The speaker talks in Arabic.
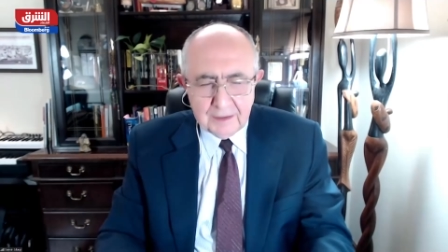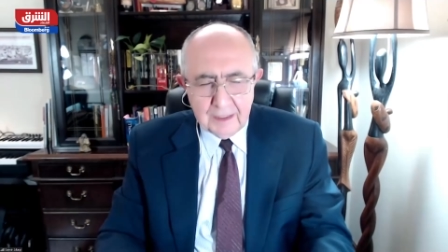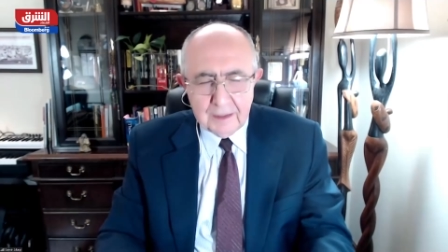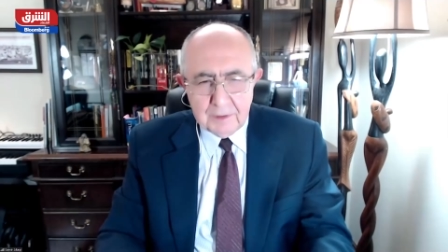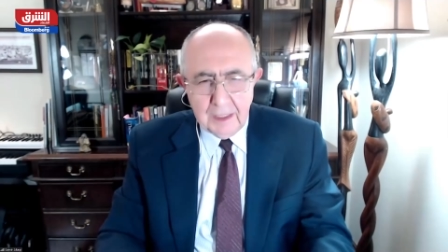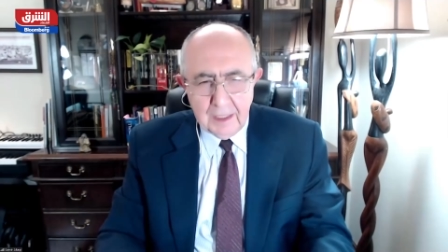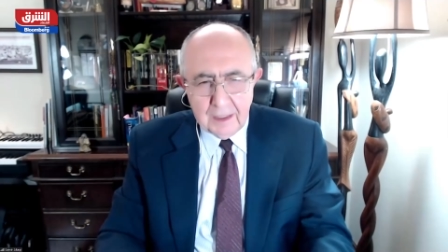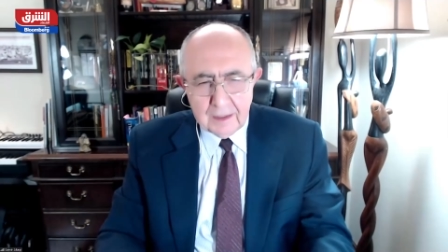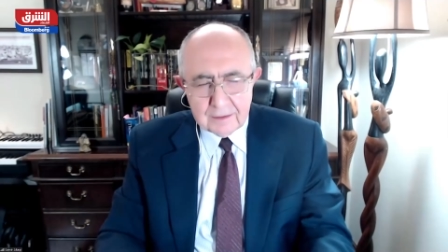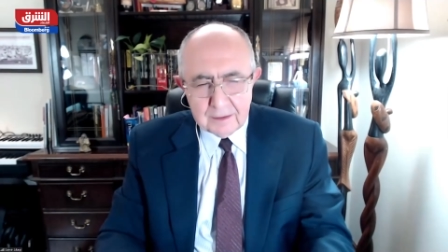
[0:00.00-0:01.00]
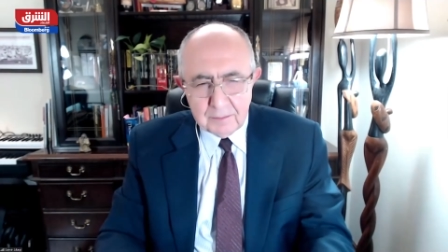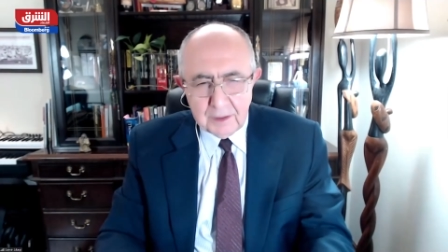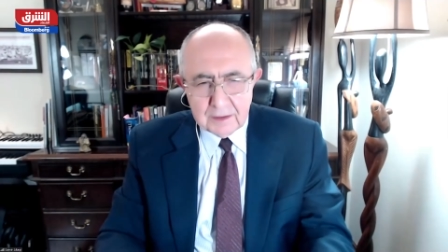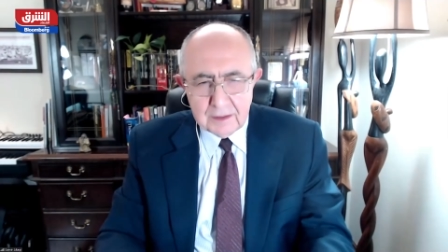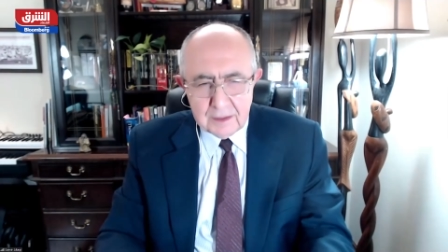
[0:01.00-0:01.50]
لها ارتباط
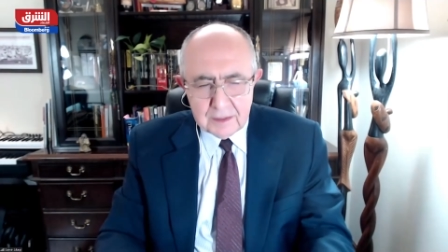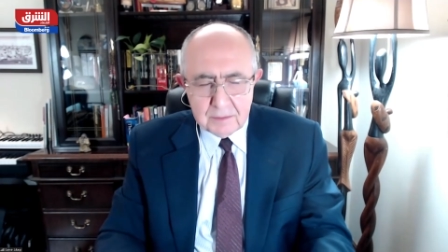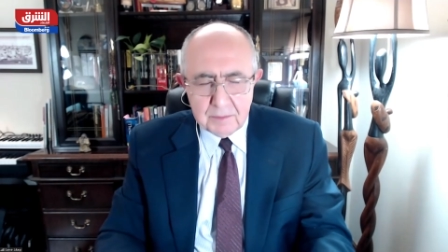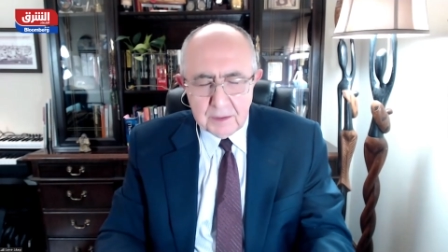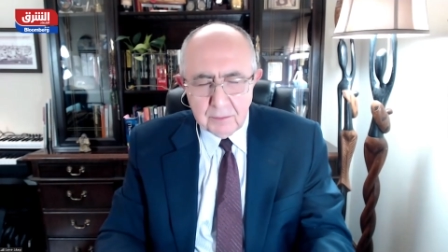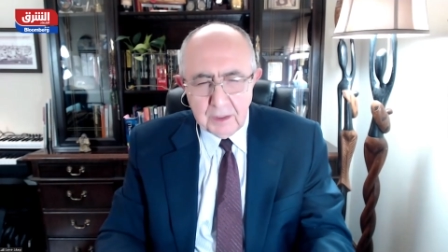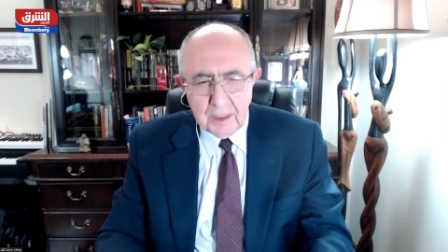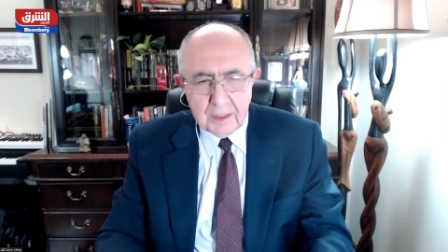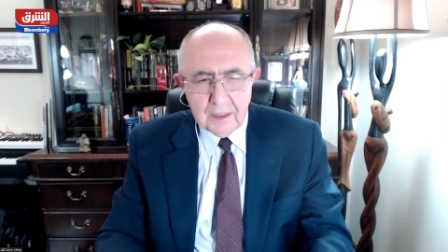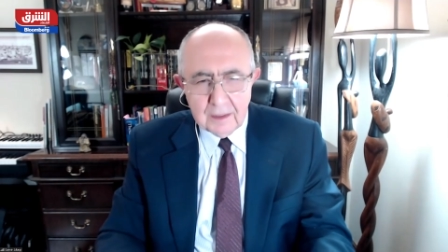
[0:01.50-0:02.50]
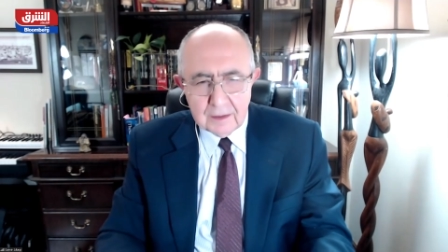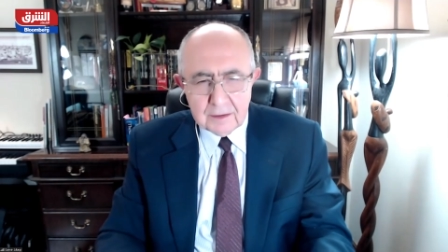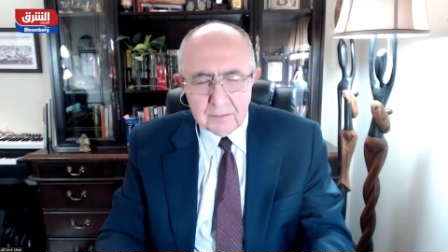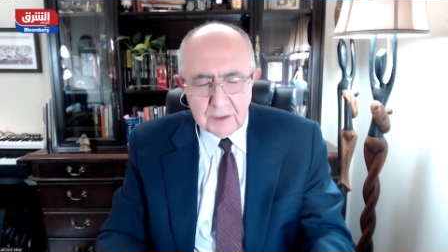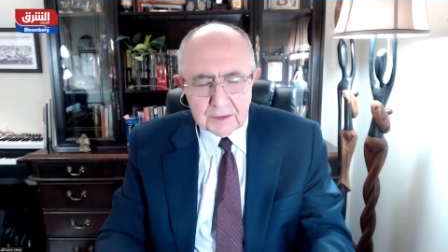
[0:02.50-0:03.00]
نسبي ولكن الارتباط
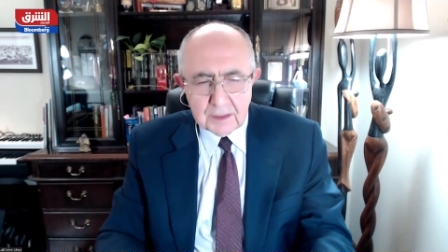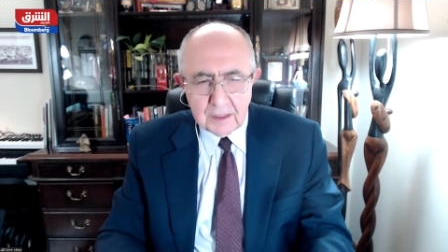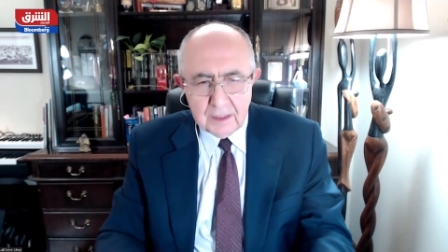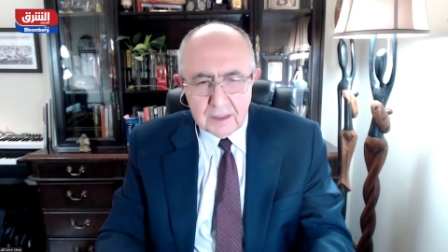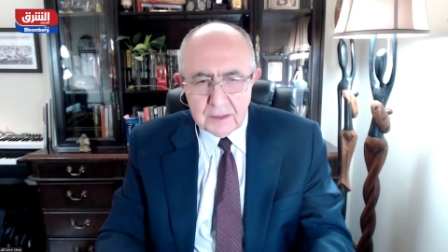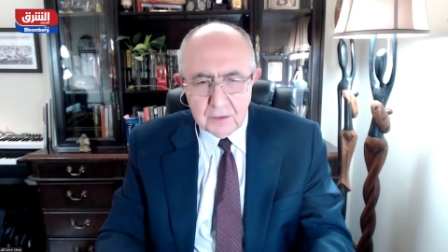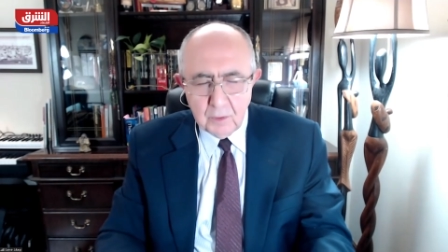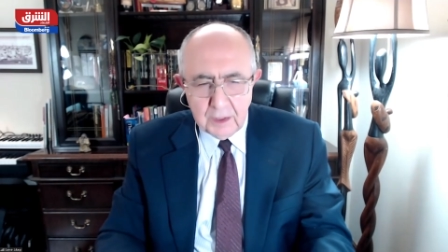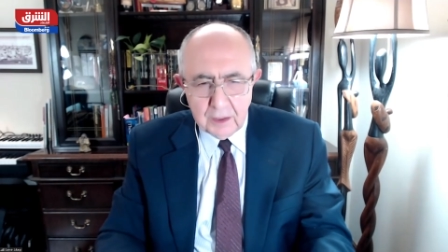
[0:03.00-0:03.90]
الرئيسي هو نهج